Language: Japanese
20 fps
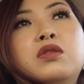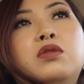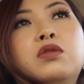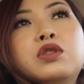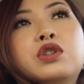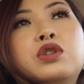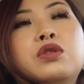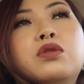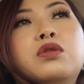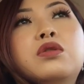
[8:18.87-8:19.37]

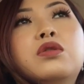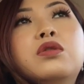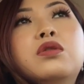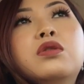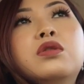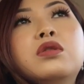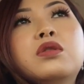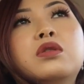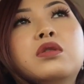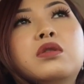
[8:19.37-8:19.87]
保
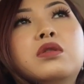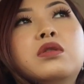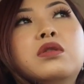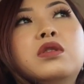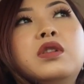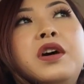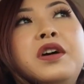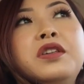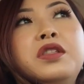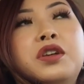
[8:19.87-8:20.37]
証
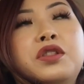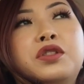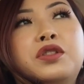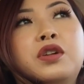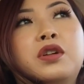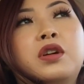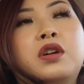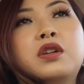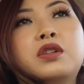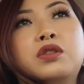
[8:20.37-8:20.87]
内だっ
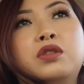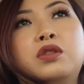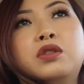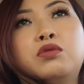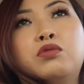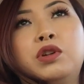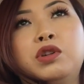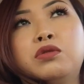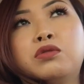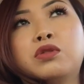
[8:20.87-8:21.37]
たら
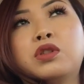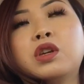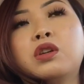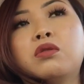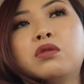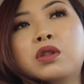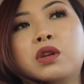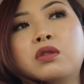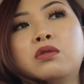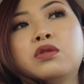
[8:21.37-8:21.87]
とは言った
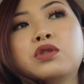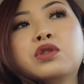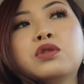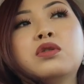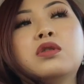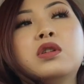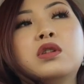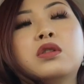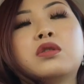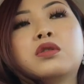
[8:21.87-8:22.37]
けどね保
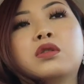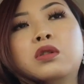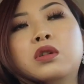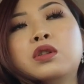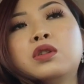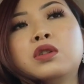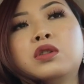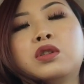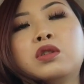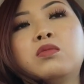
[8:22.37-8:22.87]
証内だった
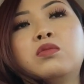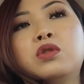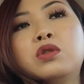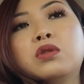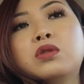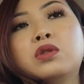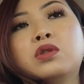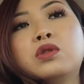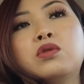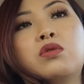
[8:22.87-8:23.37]
ら全然無
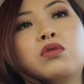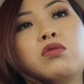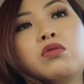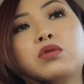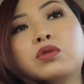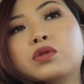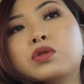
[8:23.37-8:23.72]
料ですよ